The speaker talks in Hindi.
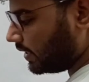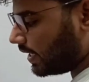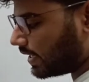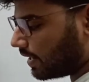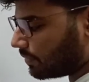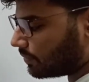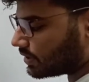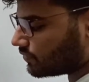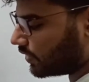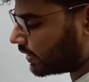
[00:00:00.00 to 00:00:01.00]
अब ये क्या है
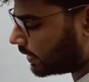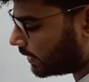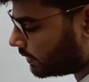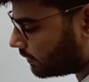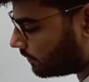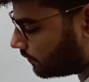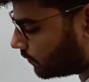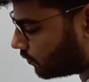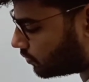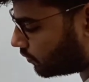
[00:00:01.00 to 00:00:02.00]
हमारे पास वर्क डन
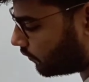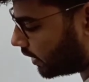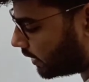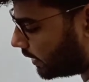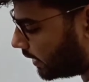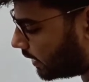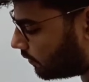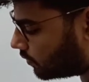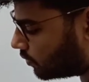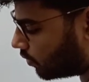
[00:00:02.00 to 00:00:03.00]
तो जो वर्क
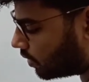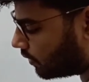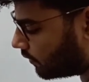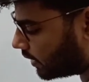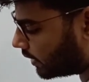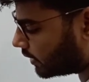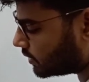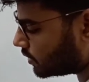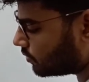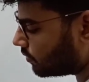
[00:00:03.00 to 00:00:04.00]
डन है वो टोटल वर्क
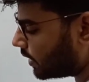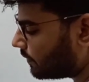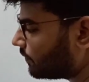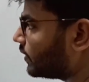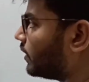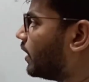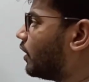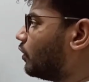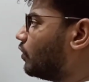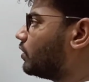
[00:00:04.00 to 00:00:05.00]
डन जीरो है
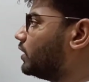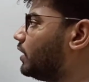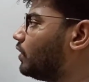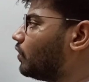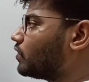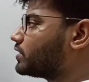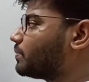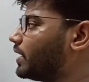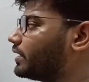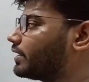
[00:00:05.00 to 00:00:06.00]
अलोंग दी
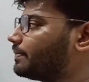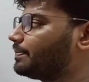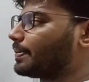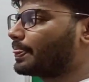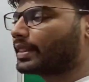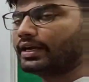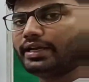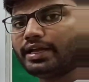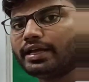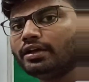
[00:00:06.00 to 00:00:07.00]
क्लोज पाथ
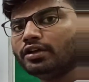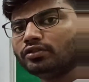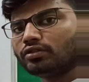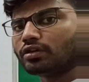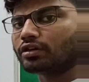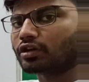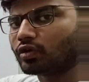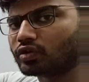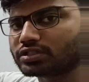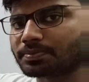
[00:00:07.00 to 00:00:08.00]
ठीक है तो
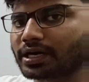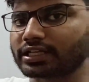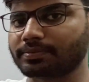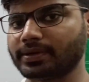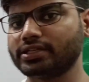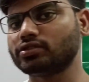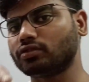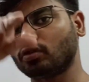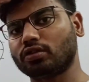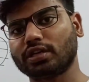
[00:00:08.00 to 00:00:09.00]
क्लोज पाथ पे
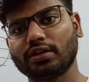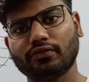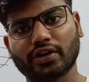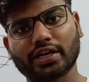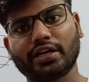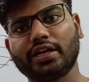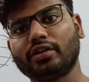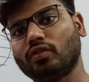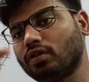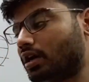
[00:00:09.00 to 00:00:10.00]
जो टोटल वर्क
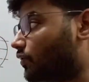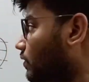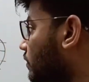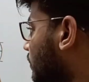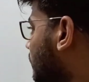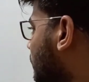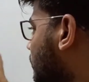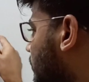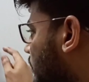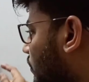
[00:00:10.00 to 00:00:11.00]
डन होगा वो
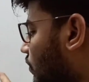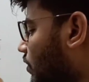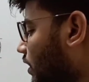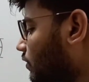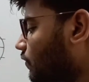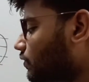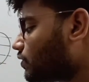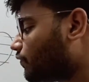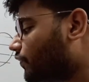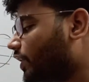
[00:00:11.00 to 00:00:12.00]
जीरो होगा तो
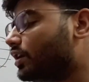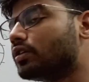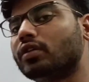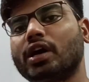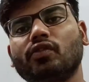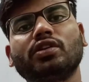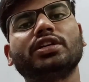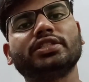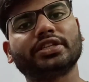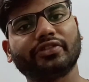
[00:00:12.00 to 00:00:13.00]
वो जो फील्ड होगा वो
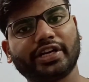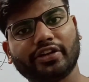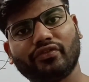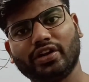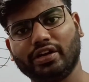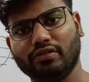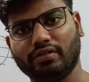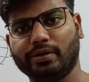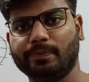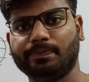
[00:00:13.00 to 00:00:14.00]
कंजर्वेटिव फील्ड
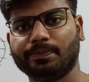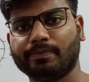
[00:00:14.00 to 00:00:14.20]
होगा